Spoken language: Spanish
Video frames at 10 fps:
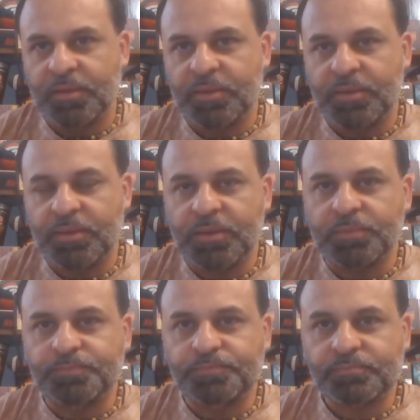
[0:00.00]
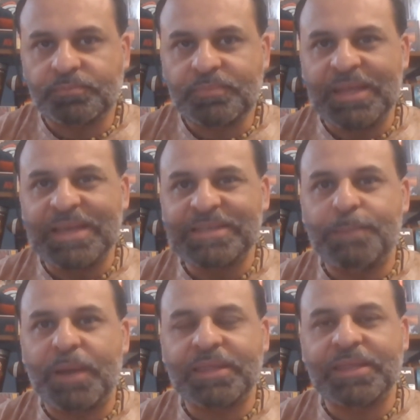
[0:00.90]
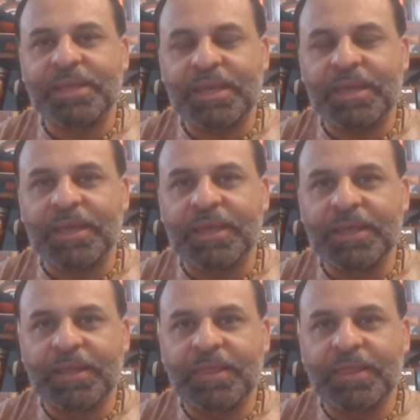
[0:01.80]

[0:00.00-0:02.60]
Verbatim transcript: eh, esa parte